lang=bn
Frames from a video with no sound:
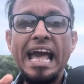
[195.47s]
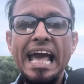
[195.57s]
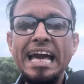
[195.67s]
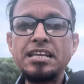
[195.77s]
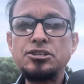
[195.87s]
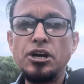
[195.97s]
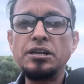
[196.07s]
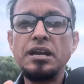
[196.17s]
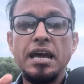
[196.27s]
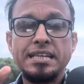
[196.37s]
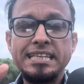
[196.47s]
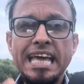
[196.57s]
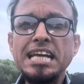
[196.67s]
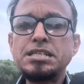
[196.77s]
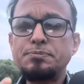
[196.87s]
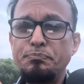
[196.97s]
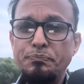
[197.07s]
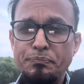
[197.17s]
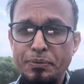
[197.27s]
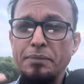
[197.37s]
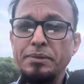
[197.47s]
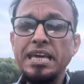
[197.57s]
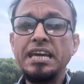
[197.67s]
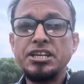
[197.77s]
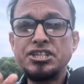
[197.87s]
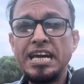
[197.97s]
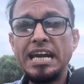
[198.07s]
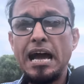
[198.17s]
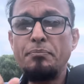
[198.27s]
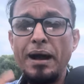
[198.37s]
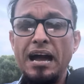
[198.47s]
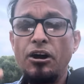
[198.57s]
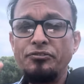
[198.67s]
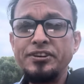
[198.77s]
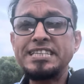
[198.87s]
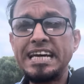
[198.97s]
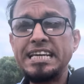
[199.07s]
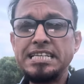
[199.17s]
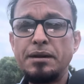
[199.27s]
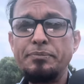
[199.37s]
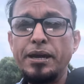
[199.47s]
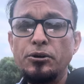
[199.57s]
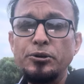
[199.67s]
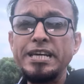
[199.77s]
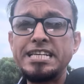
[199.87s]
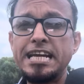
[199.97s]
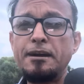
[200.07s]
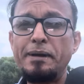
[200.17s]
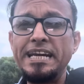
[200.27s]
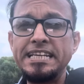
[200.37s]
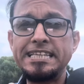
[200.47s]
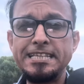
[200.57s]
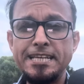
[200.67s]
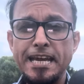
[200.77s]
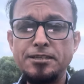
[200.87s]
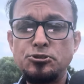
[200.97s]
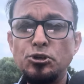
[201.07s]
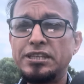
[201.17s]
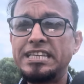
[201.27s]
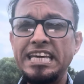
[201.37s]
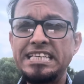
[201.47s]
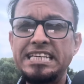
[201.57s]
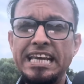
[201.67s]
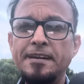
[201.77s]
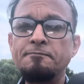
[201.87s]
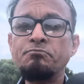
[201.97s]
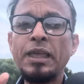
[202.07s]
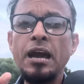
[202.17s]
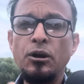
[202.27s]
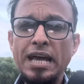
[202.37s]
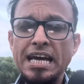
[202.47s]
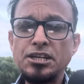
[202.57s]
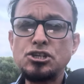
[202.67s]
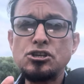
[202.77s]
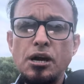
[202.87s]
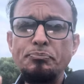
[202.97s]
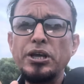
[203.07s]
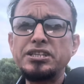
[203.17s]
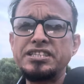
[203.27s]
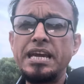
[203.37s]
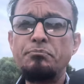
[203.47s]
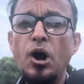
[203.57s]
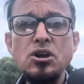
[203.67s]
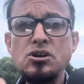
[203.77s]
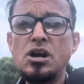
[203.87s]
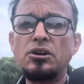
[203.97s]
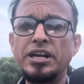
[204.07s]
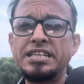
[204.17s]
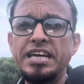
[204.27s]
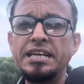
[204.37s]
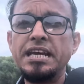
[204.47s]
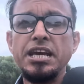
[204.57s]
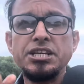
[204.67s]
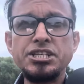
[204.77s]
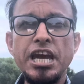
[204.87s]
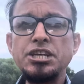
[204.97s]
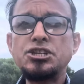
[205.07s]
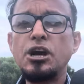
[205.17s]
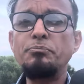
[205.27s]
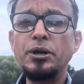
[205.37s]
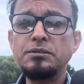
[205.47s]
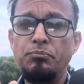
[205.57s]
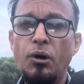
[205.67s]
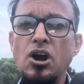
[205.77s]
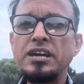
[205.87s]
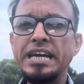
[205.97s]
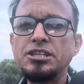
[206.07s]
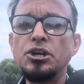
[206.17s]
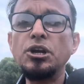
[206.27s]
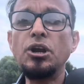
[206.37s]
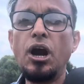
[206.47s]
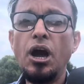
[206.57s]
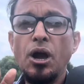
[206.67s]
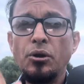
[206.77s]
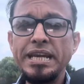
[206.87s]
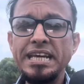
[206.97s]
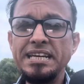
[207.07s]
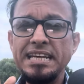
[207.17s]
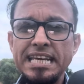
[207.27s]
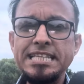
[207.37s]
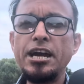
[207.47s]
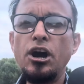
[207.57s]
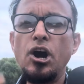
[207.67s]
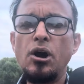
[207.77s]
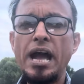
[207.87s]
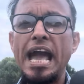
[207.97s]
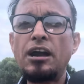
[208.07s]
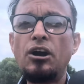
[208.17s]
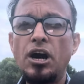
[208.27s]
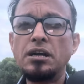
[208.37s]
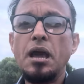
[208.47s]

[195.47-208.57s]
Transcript: একজন দেশ প্রেমী সেনা বা অফিসার হিসাবে উনি সেনাবাহিনীতে যে যোগ দিয়েছিলেন ওনার শপথ যে ভঙ্গ করেছেন সেই শপথ ভঙ্গের জন্য উনি নিজেও এখন